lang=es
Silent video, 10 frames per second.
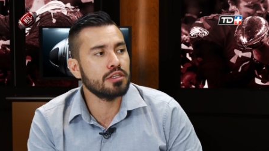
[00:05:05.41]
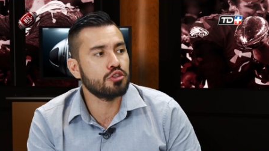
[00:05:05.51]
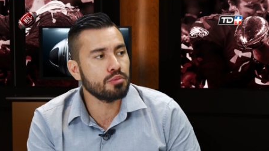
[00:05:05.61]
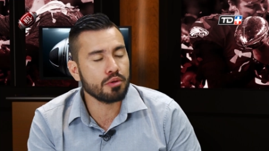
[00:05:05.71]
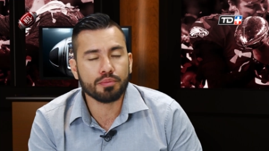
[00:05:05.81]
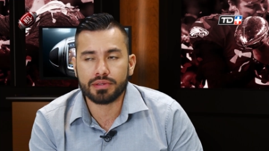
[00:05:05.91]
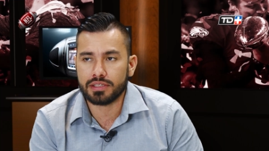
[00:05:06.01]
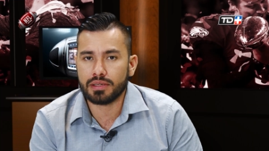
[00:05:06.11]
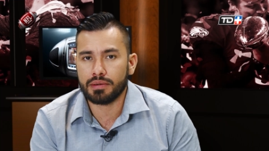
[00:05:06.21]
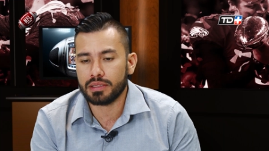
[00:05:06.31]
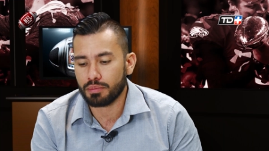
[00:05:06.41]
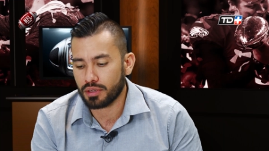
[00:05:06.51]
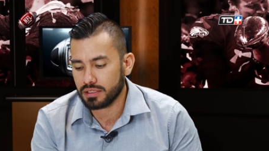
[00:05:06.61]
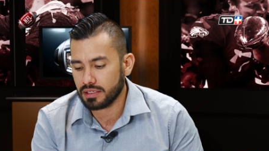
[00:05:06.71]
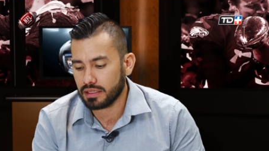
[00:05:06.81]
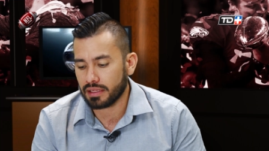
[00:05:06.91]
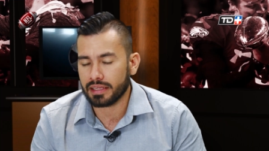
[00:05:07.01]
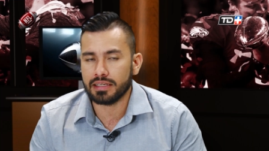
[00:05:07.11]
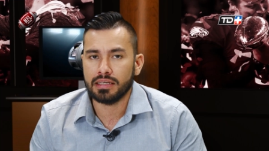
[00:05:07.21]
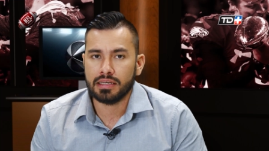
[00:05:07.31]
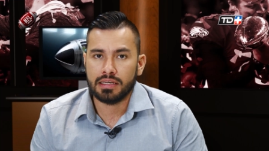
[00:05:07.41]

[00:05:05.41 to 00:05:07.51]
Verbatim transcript: el Super Bowl precisamente por ese detalle